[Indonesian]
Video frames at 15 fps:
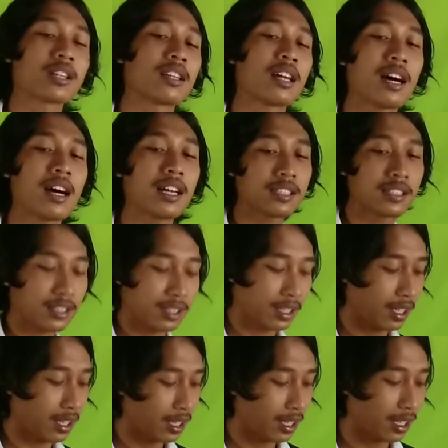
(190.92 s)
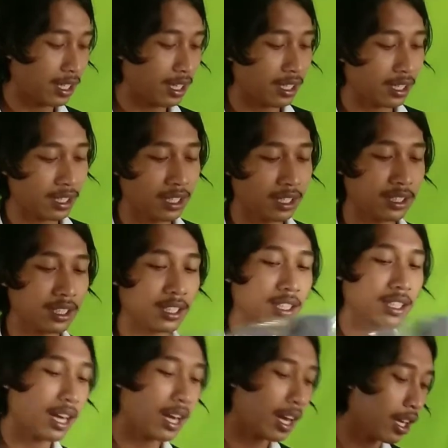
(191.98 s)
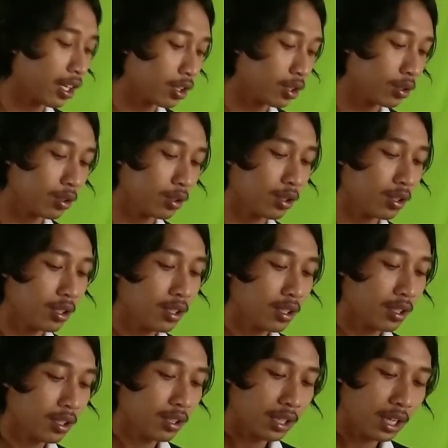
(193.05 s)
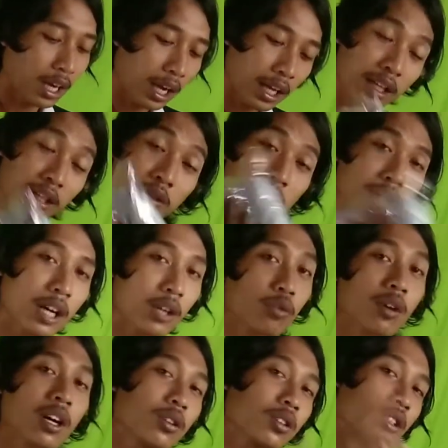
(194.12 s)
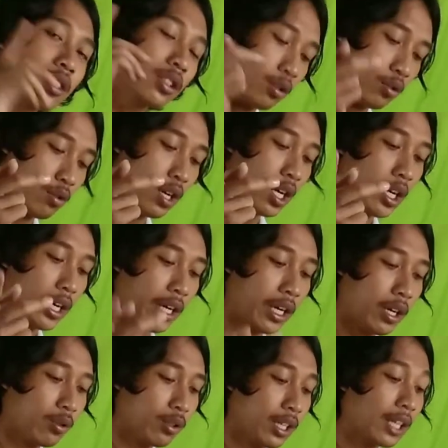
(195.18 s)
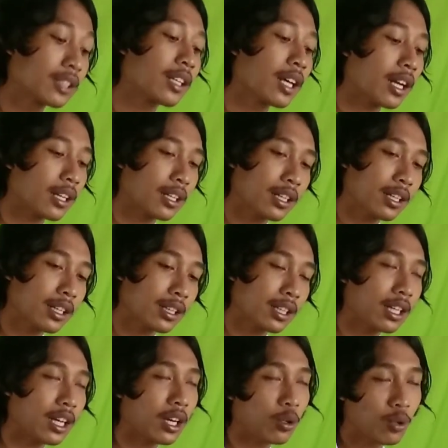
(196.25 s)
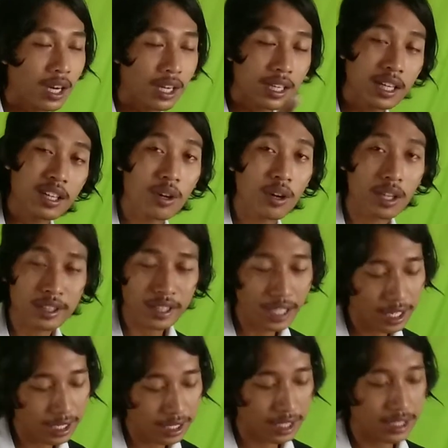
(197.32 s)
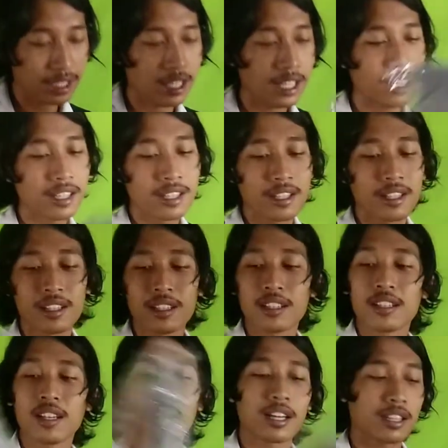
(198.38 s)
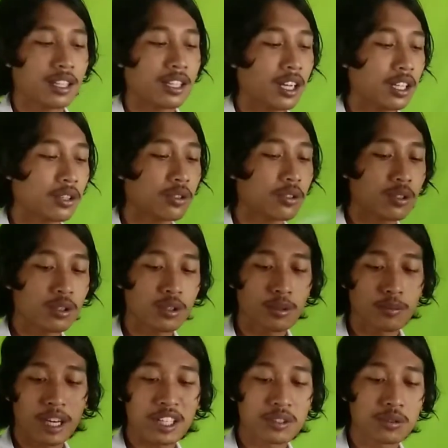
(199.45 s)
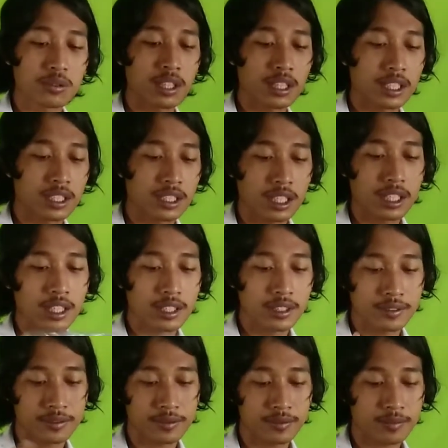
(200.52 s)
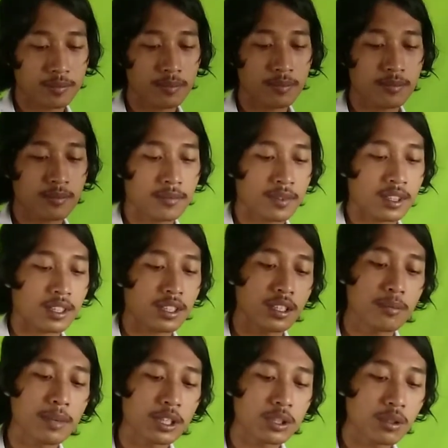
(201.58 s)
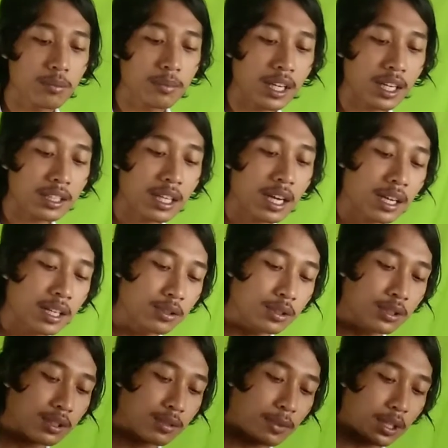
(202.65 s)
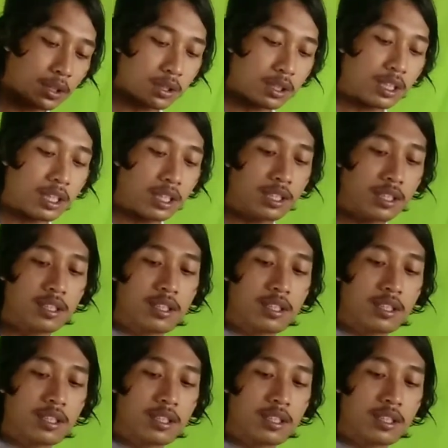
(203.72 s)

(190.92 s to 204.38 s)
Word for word: tas uh, yang ketiga itu nah ini juga gua gua udah share di ketika gua ada di hotel ya guys ya yang ketiga itu baju ya guys ya ini baju lumayan gak bagus bagus guys